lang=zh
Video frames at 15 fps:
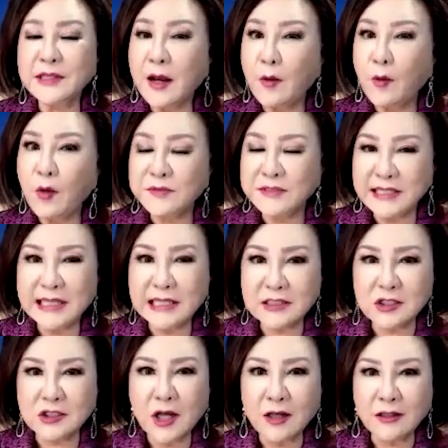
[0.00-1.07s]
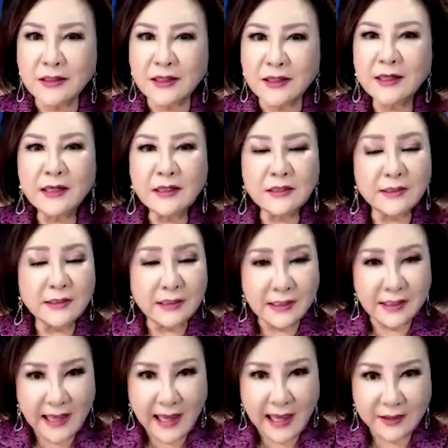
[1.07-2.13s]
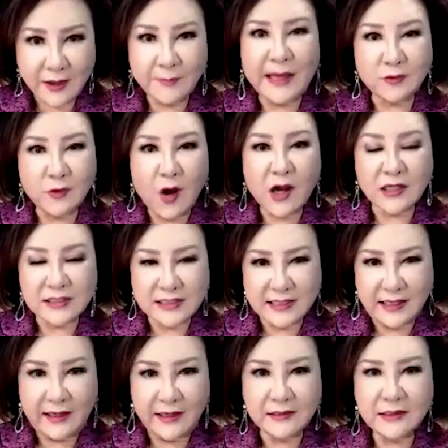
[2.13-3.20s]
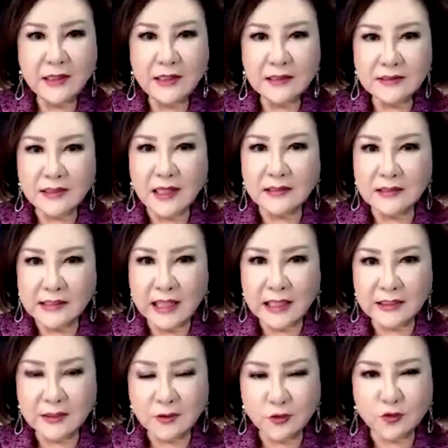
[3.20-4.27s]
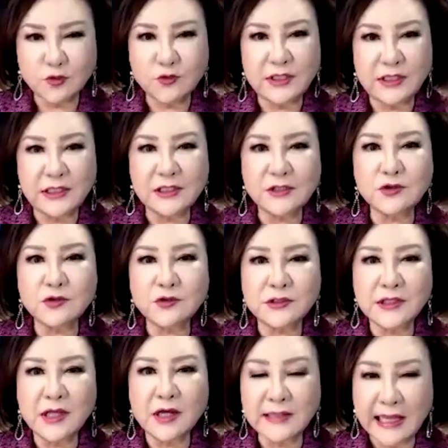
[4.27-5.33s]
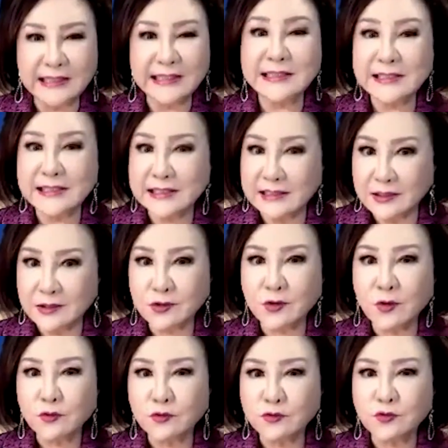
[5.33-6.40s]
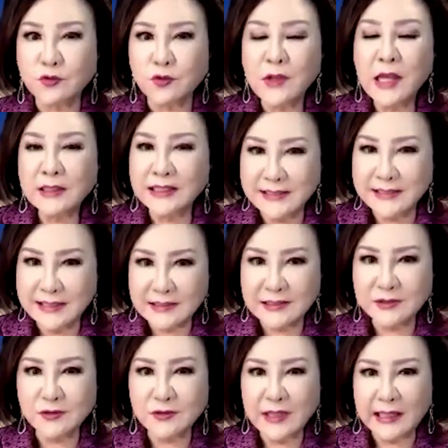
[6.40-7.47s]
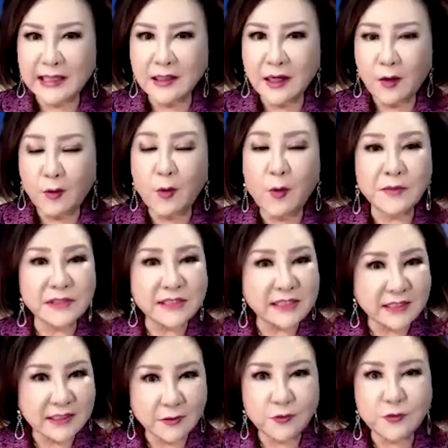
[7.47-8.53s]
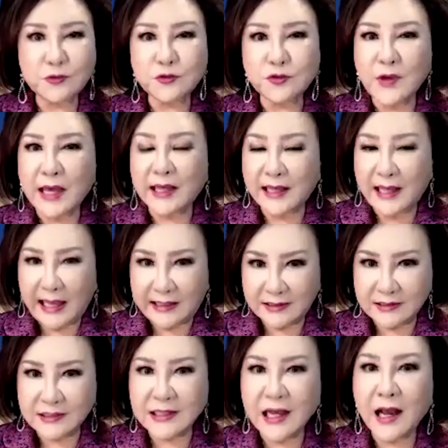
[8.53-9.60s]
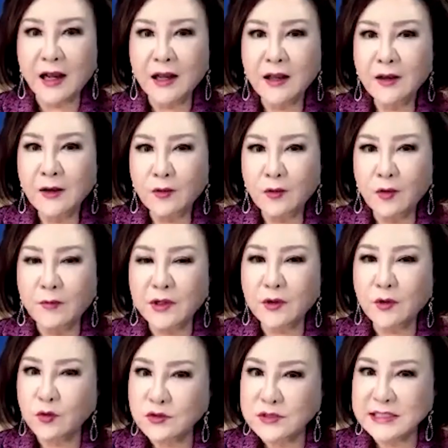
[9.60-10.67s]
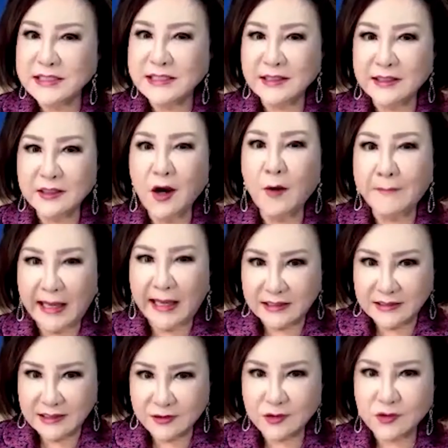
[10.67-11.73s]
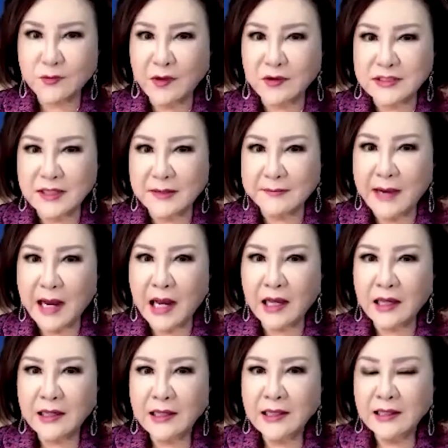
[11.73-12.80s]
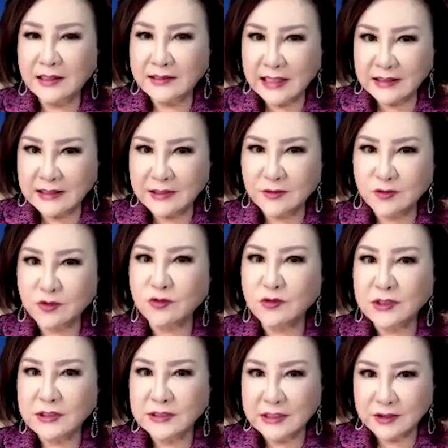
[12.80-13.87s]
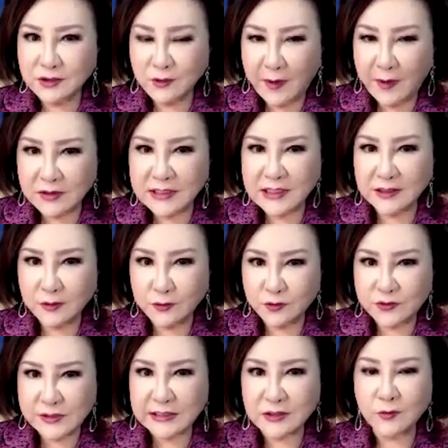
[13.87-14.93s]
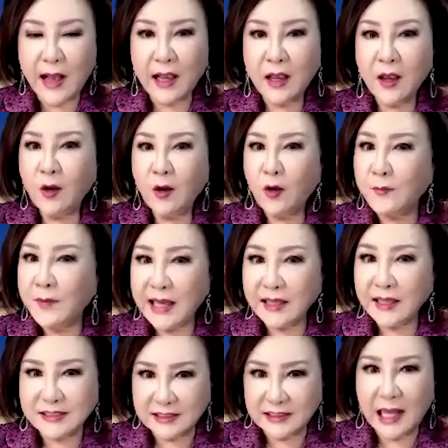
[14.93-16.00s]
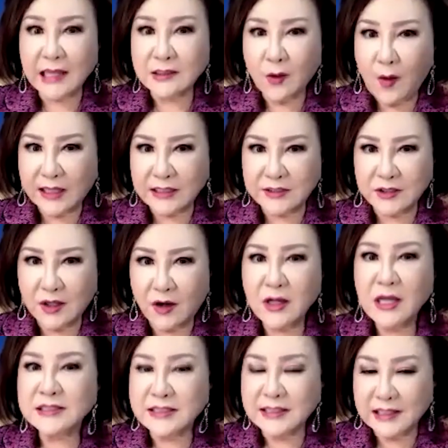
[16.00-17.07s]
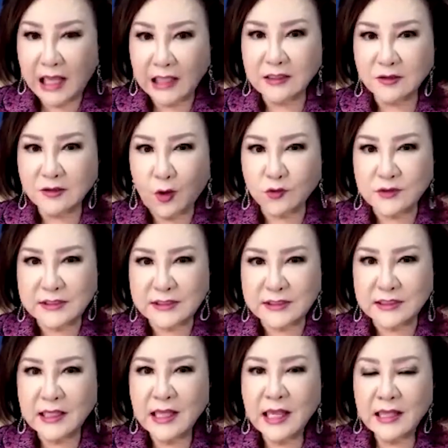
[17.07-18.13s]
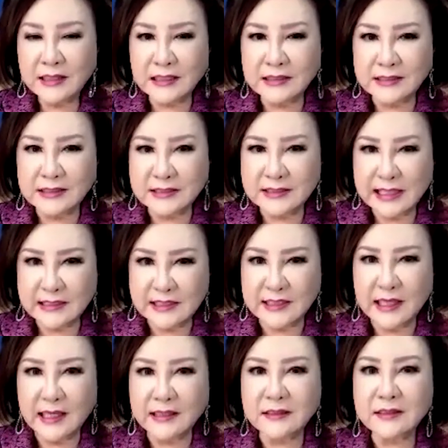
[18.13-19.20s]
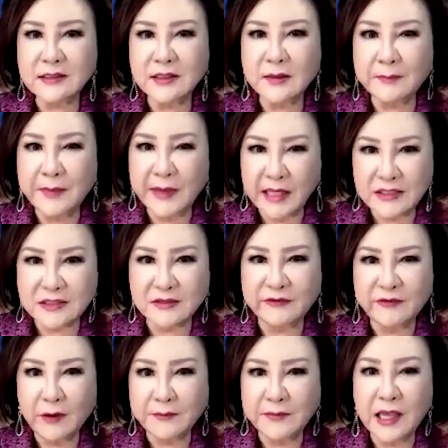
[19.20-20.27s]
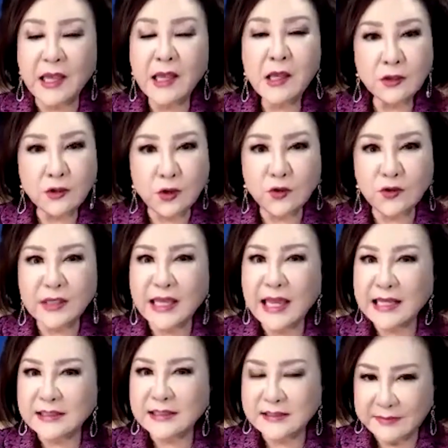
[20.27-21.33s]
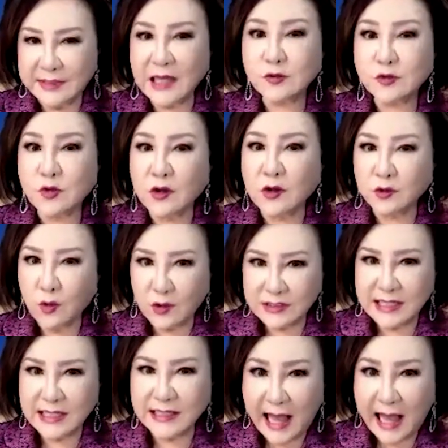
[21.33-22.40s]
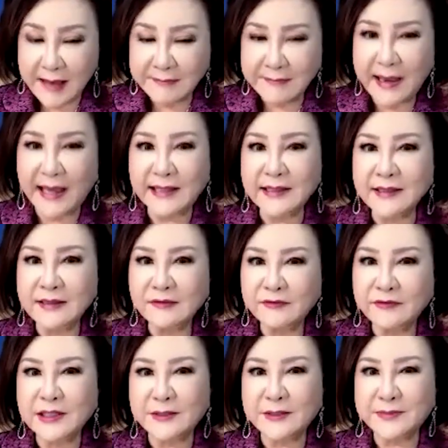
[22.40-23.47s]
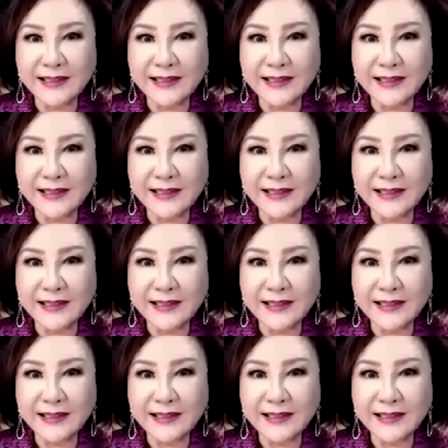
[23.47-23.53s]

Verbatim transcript: 我们现在知道了应该要买多少钱。当然，它的主题就是要代替自己的收入。那接着就来了，我们自己的预算赶得上我们估计的要买的人寿保险吗？那但是除了人寿保险的预算之外，我们还有其他的花销、其他的投资。那这个在钱的配置方面又应该怎么样做妥善的安排呢？Philip。